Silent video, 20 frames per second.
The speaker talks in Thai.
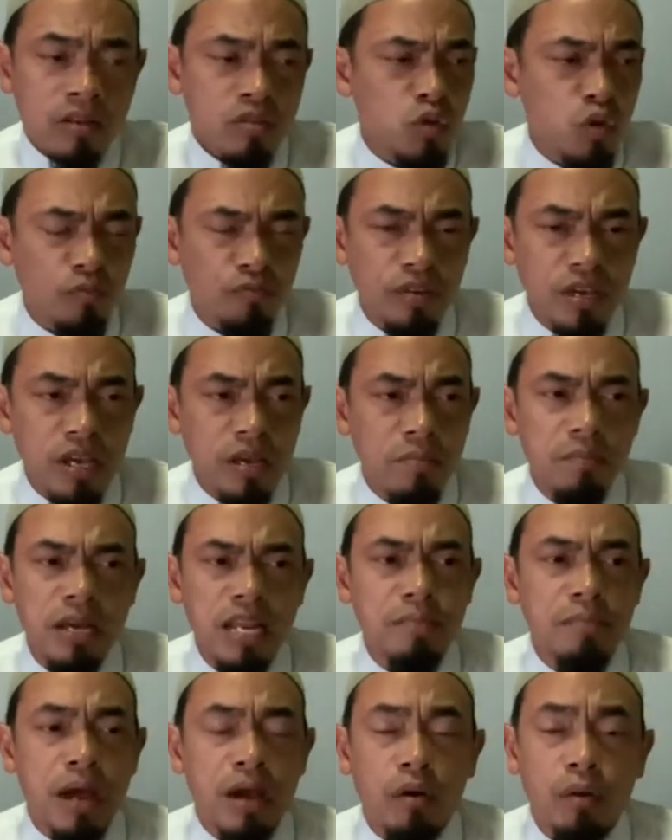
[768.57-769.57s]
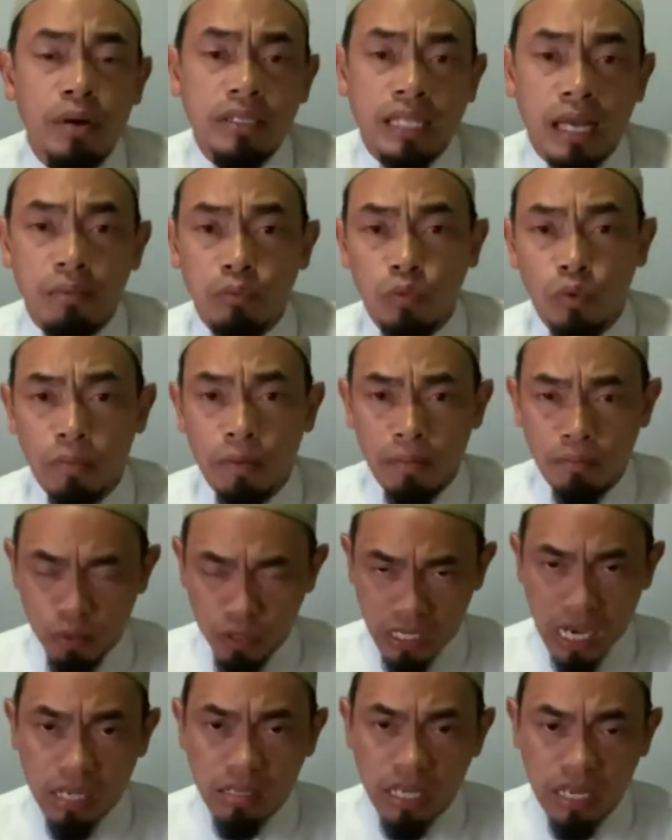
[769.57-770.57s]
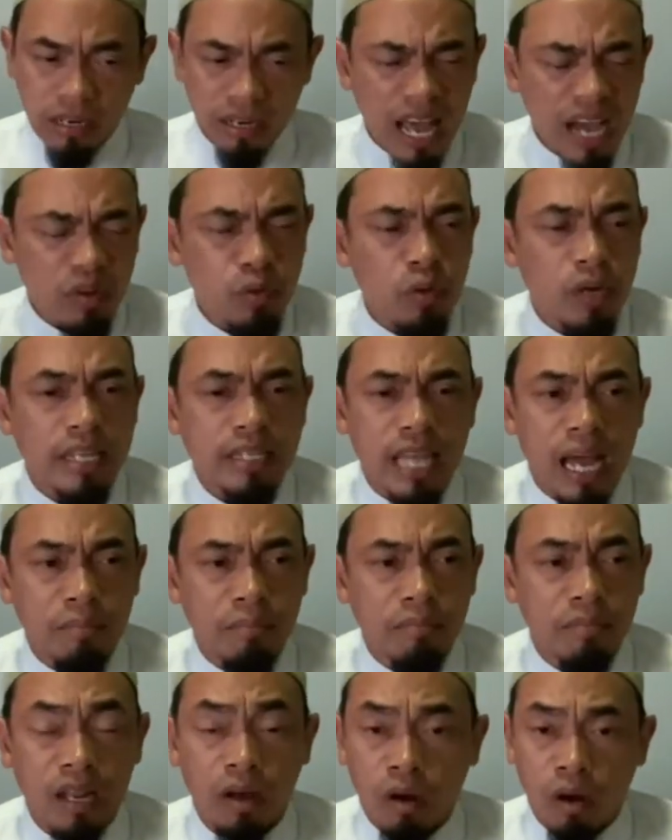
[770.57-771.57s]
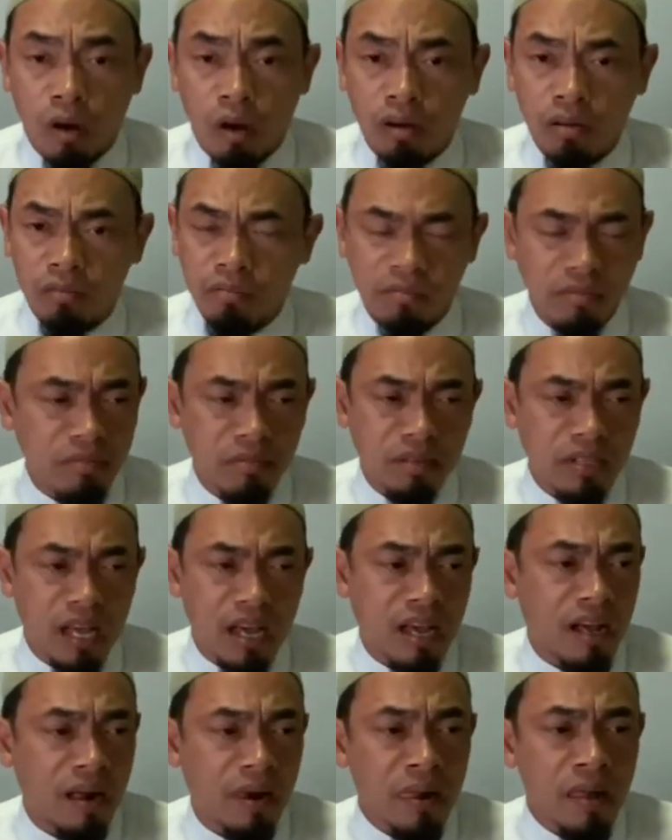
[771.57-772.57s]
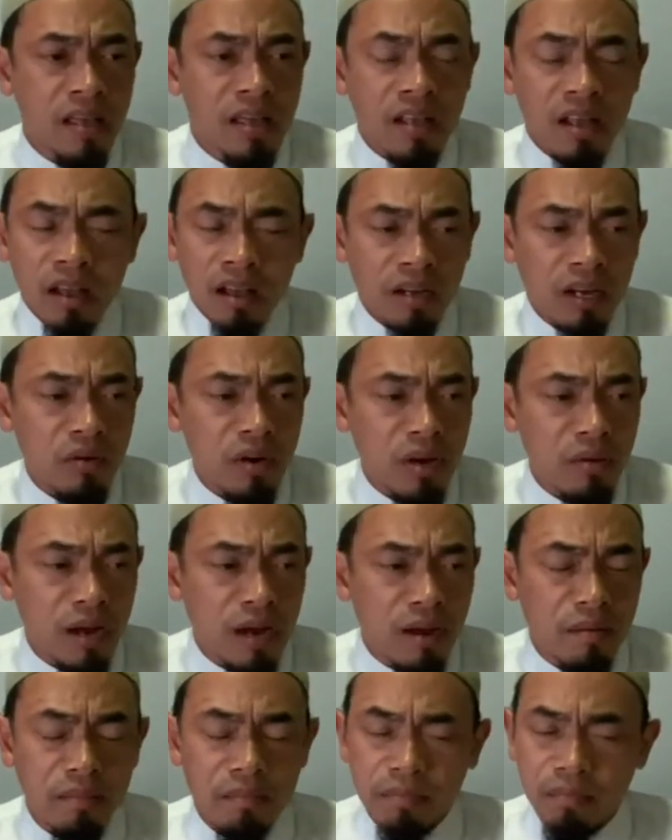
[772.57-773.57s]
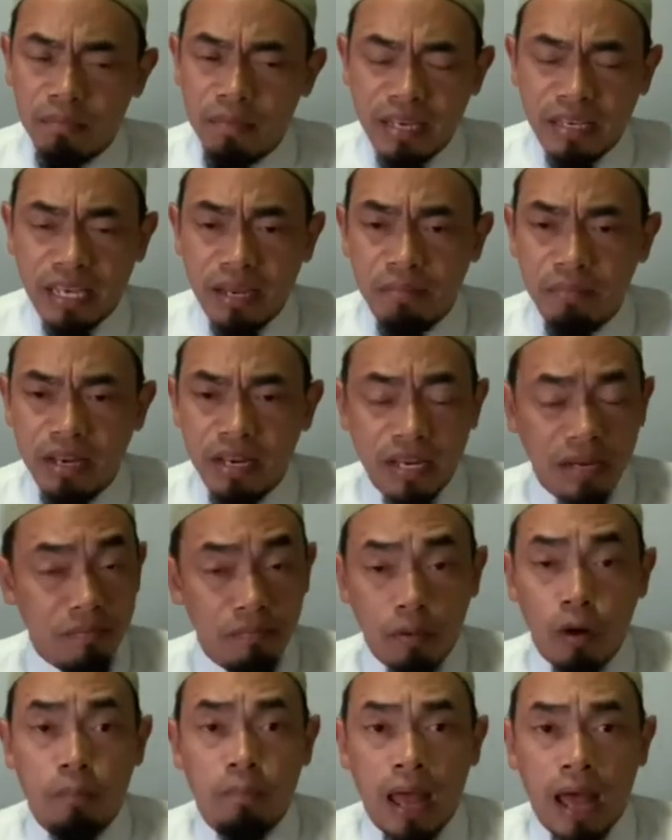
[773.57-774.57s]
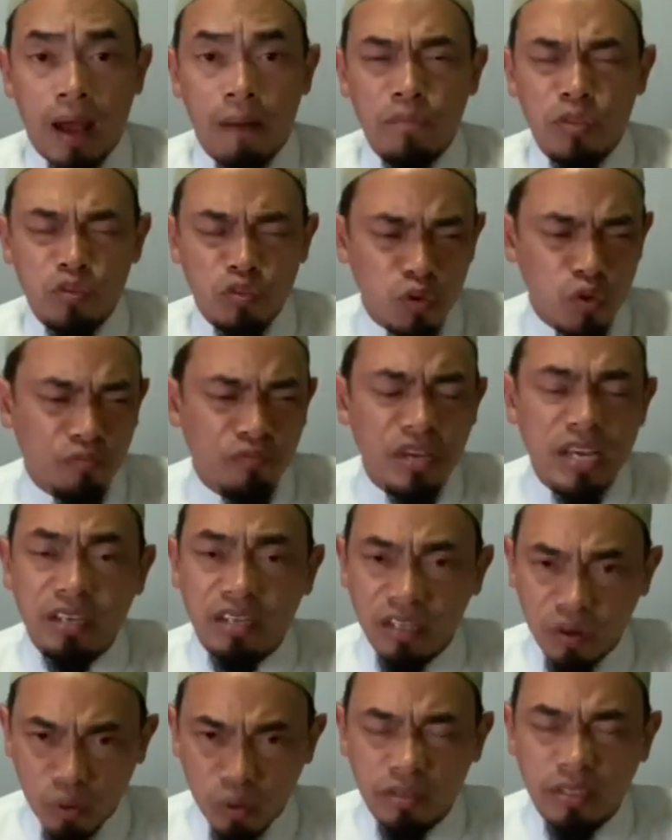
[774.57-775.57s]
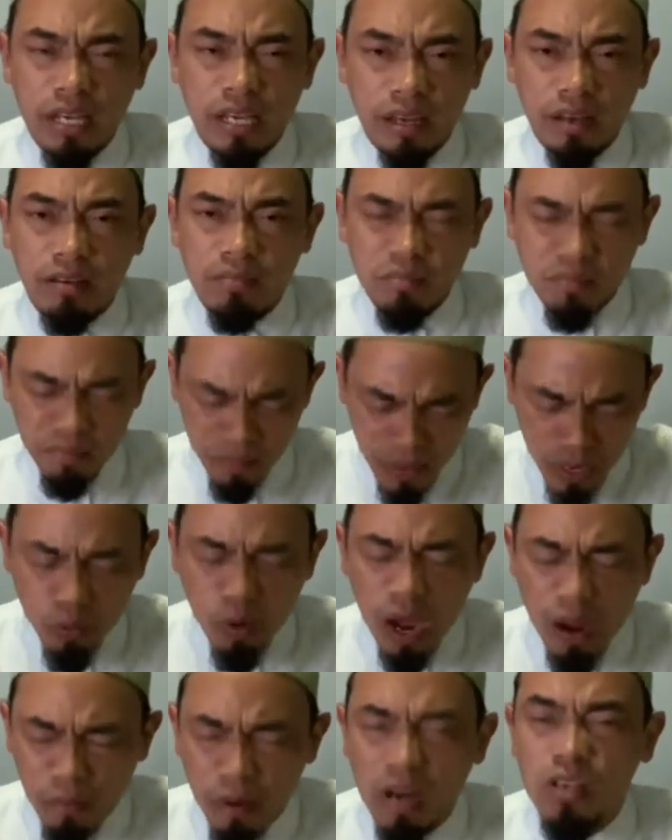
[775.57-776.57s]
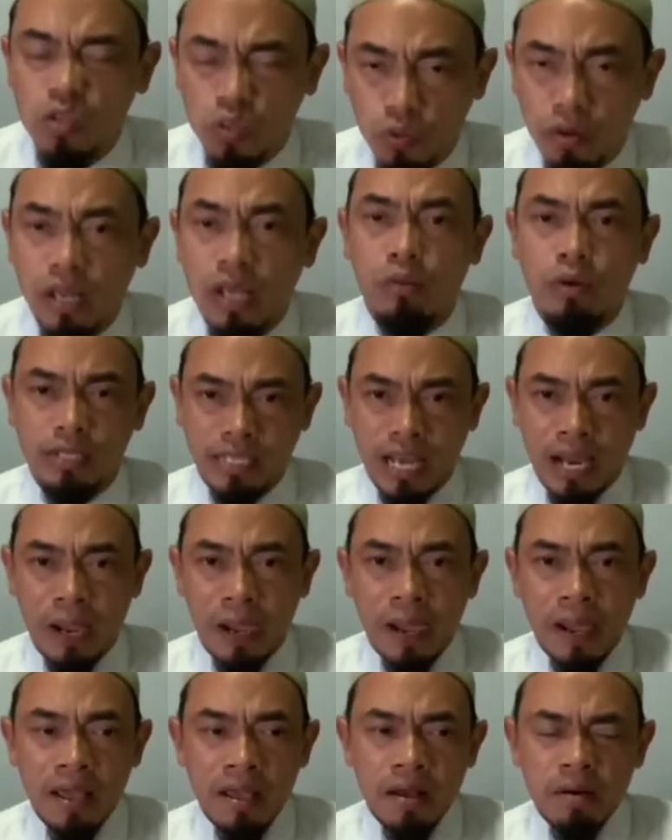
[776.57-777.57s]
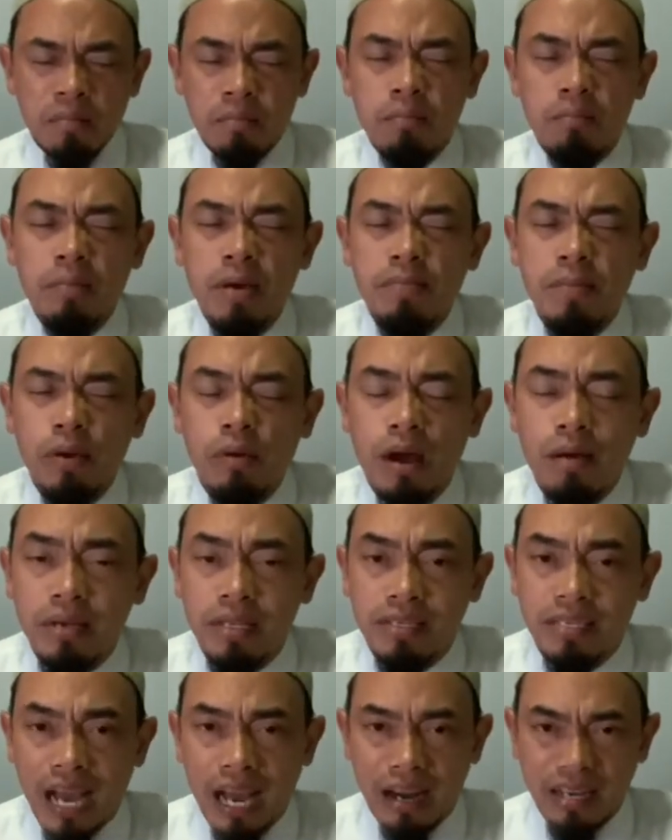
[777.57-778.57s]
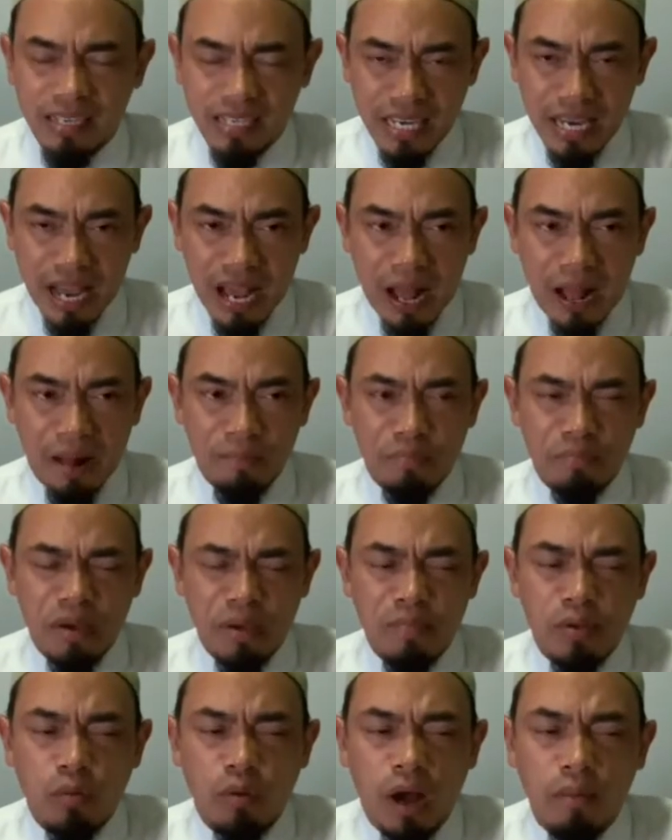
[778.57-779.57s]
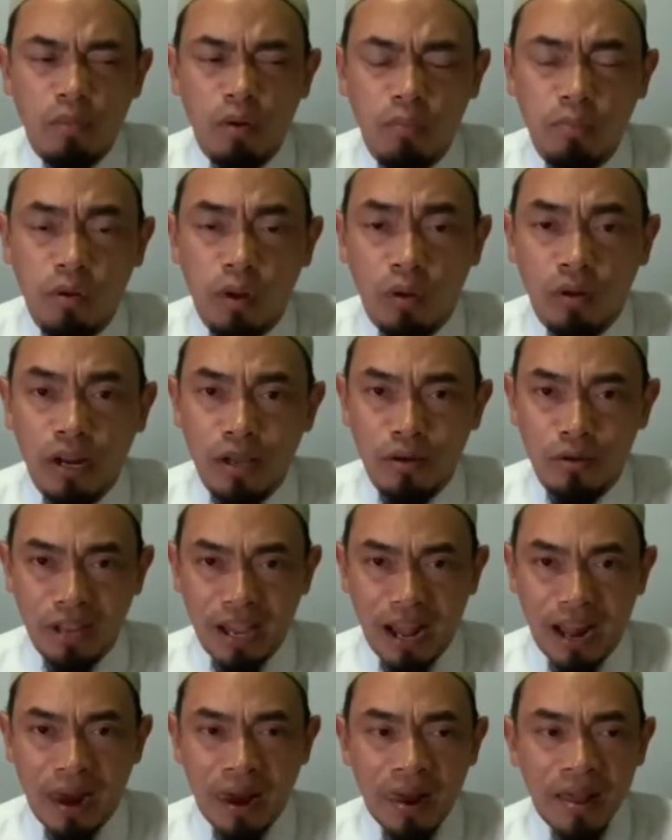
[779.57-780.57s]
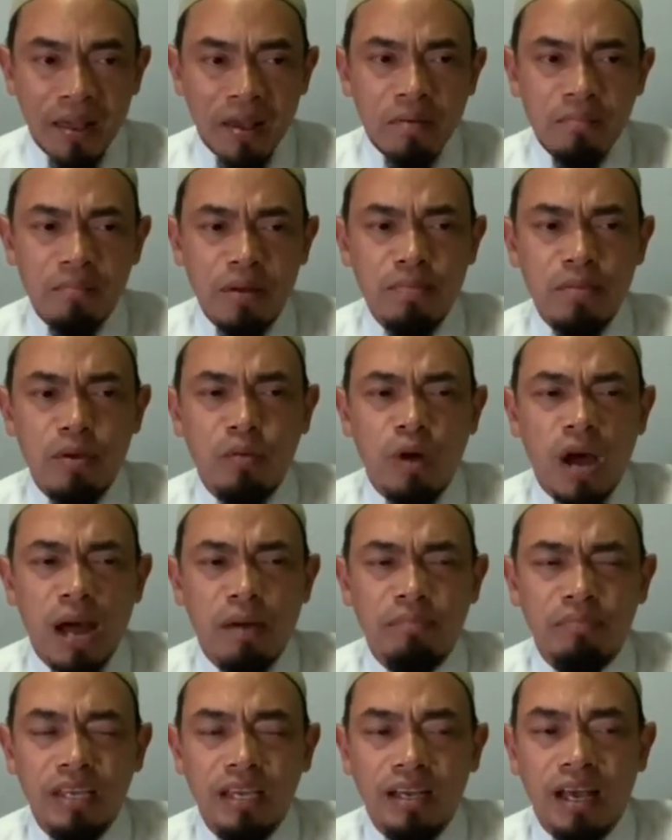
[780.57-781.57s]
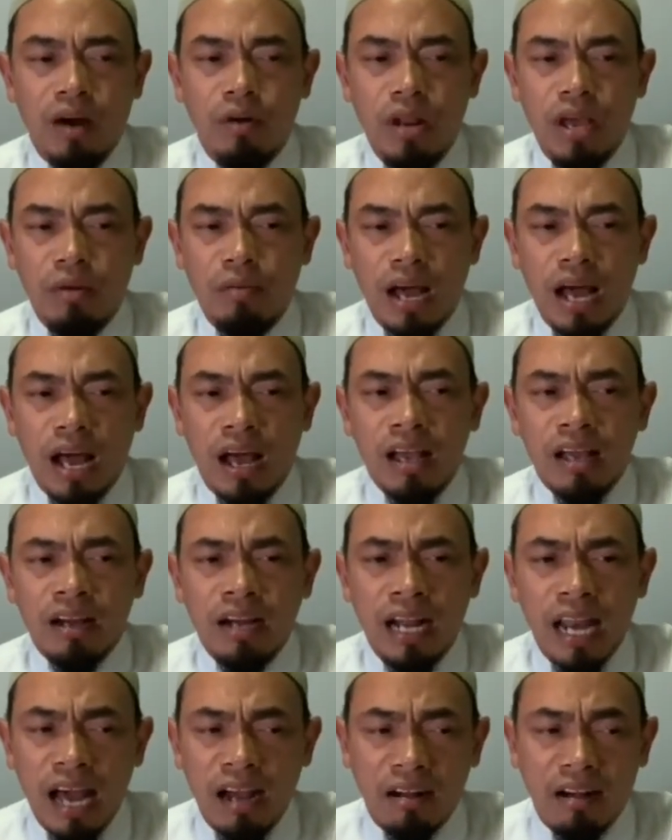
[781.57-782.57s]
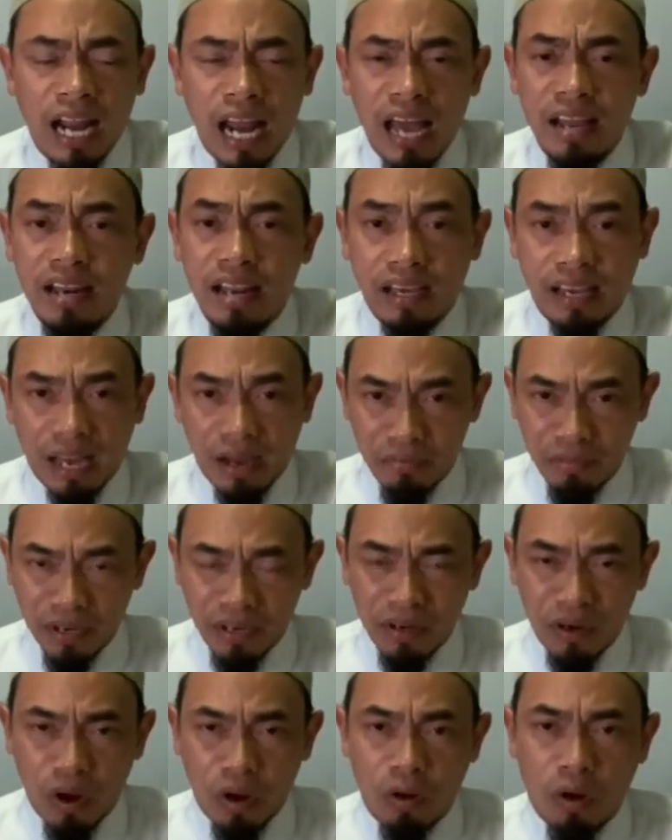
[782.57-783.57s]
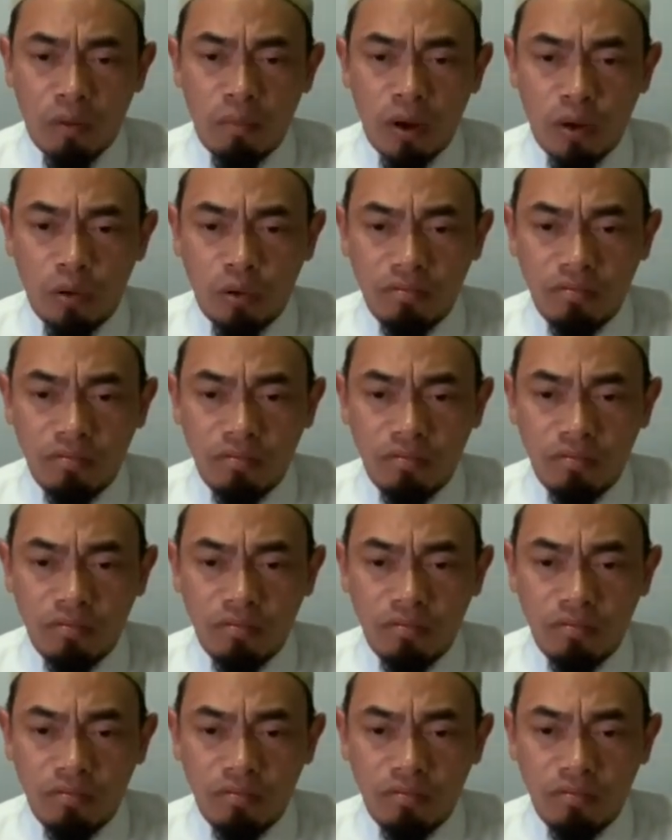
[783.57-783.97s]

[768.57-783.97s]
ซูฟีไม่ได้หมายความว่าทำตัวเป็นผู้ศักดิ์สิทธิ์นั่งอยู่ในถ้าแล้วของเขาเรียกว่าไม่กินไม่ดื่มบอกเปล่าซูฟีคือคนที่มีความบริสุทธิ์ในหัวใจไม่มีความอิจฉาริษยา ไม่มีความลุ่มหลงในดุนยาไม่มีความเขาเรียกว่าคลั่งไคล้ในคำยนยอของมนุ